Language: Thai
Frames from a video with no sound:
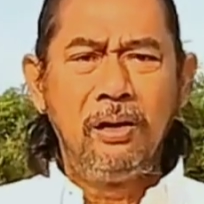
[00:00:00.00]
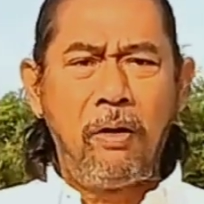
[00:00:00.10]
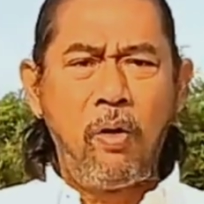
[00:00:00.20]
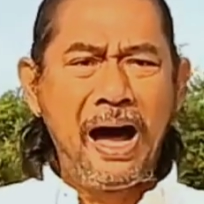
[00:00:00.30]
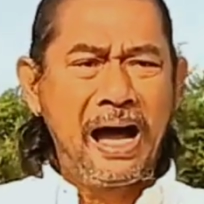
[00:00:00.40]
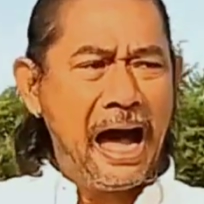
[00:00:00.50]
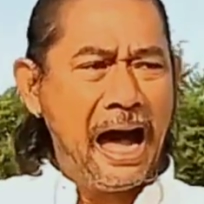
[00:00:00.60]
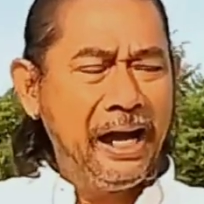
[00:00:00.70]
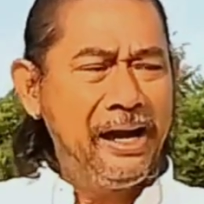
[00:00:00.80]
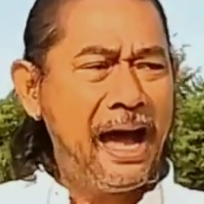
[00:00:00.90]
เพราะว่า
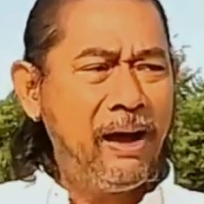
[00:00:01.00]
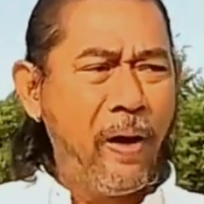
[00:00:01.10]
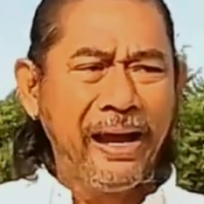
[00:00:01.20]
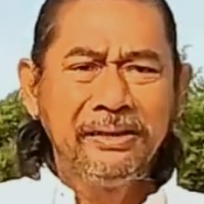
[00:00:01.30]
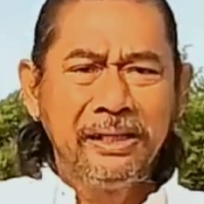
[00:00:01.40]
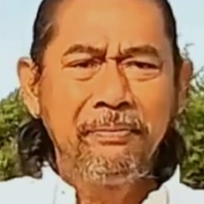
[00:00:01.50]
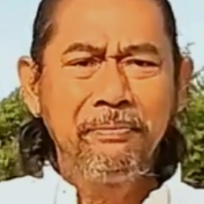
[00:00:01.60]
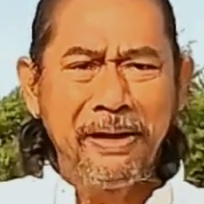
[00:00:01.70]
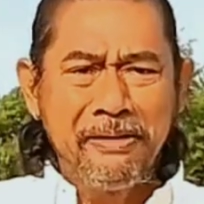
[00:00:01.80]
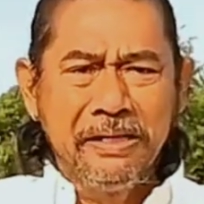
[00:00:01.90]
ขายได้วันหนึ่ง
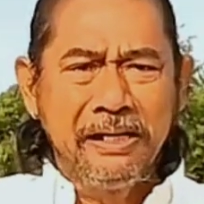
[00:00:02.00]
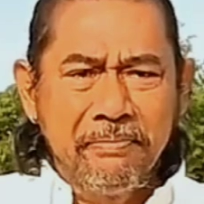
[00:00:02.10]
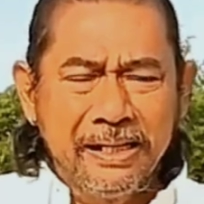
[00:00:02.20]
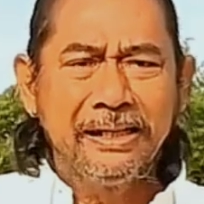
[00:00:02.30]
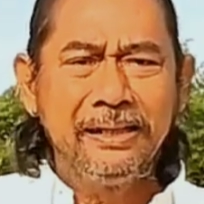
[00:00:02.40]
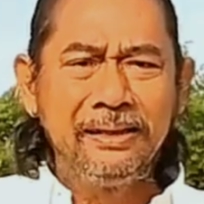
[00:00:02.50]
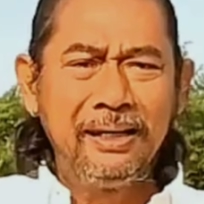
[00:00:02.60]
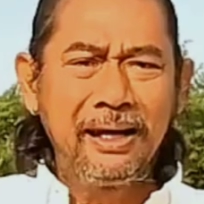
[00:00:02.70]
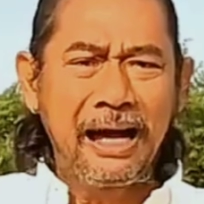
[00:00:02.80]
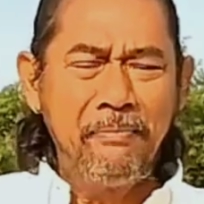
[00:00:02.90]
เป็นหมื่นหมื่น
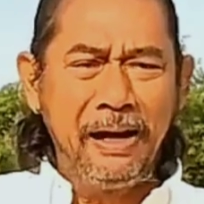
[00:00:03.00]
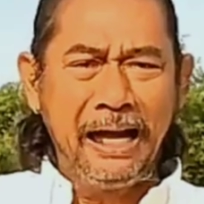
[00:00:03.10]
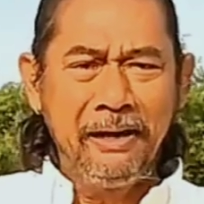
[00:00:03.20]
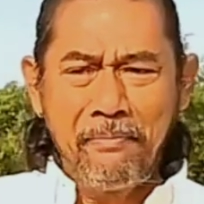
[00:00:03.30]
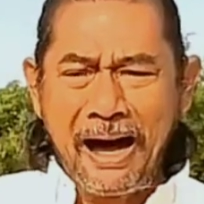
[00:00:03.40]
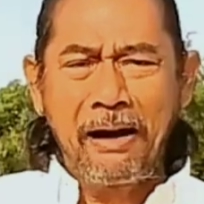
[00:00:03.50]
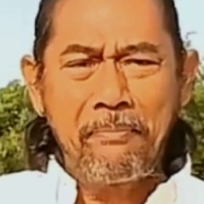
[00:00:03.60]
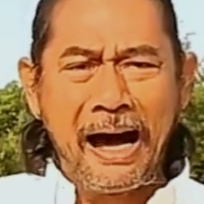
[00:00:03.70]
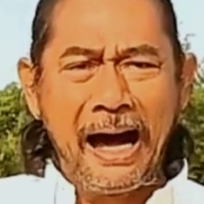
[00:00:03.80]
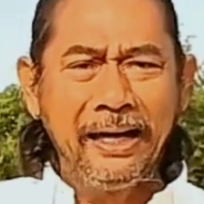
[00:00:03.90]
กำไรมาก
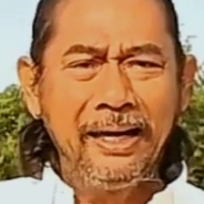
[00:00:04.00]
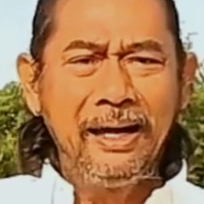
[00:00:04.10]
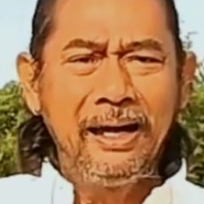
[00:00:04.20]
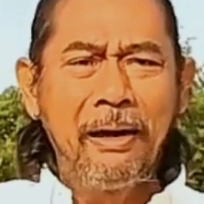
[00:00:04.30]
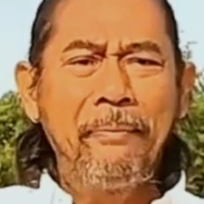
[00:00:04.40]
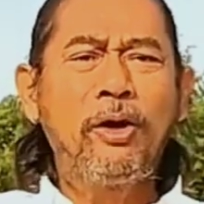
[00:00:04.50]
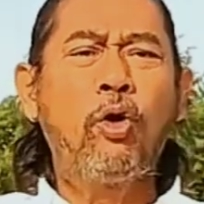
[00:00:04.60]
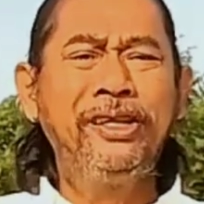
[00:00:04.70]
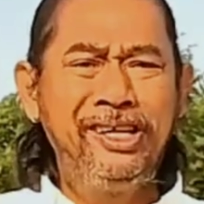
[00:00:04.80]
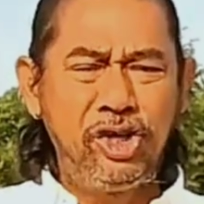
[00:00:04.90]
มาย และเป็นค
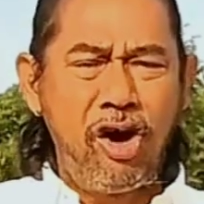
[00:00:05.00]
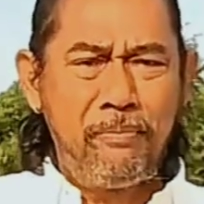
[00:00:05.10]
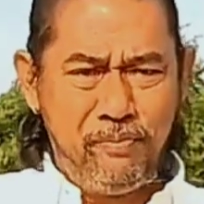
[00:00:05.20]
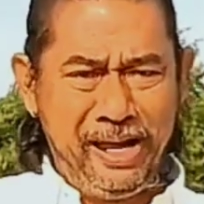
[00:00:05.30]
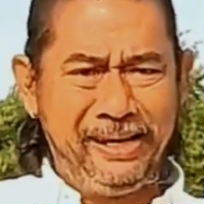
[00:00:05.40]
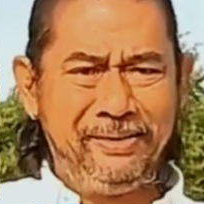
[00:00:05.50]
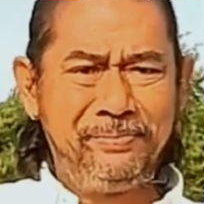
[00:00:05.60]
นที่ชอบเล่น